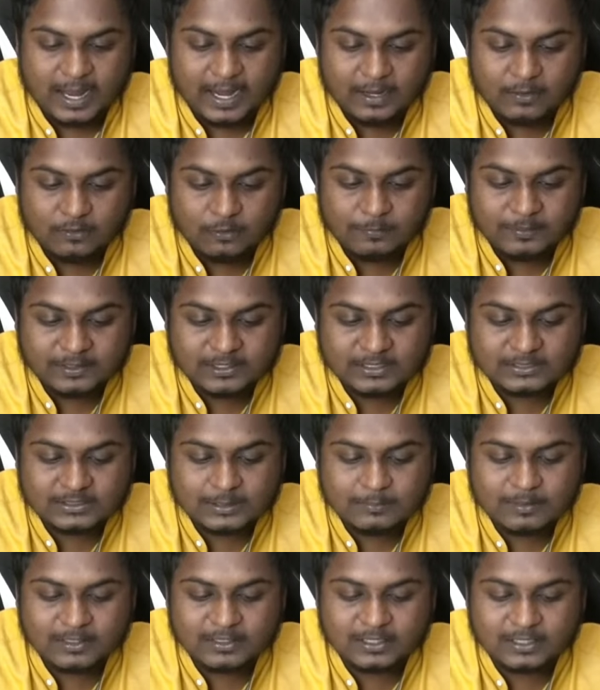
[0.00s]
అండ్ ఓపెన్
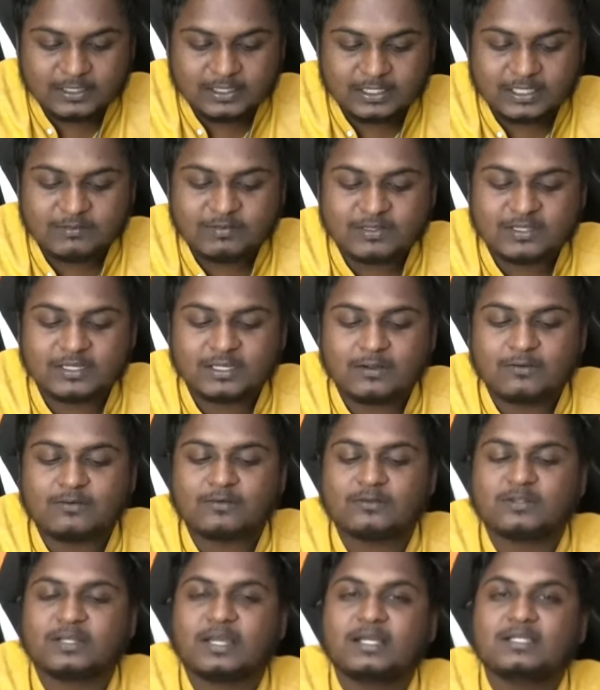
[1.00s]
చేస్తే మనకి ఈ విధంగా
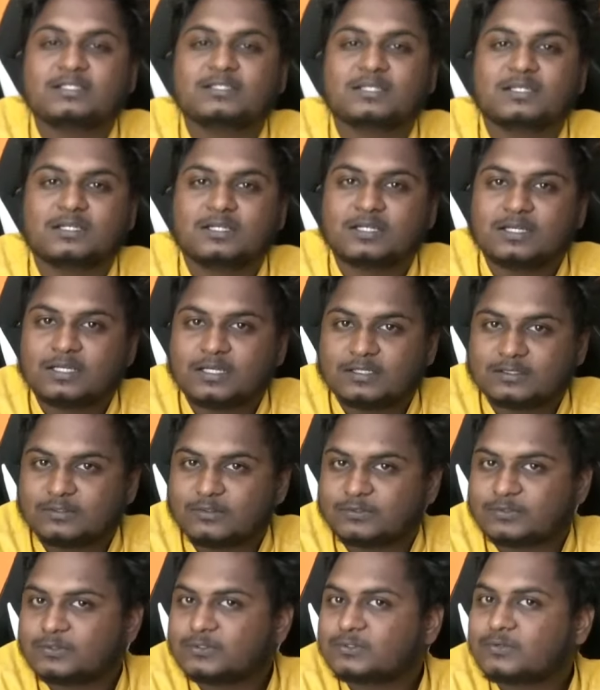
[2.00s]
ఉంటుంది గైస్
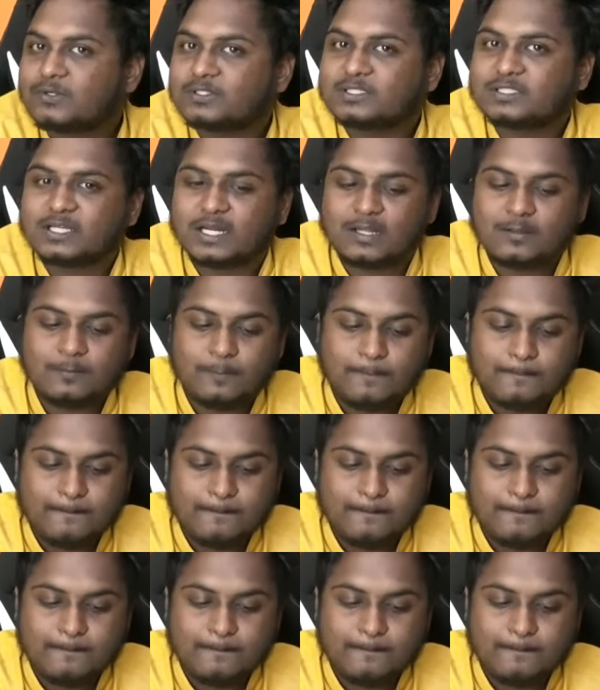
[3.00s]
సో చూసుకోవచ్చు ఇక్కడ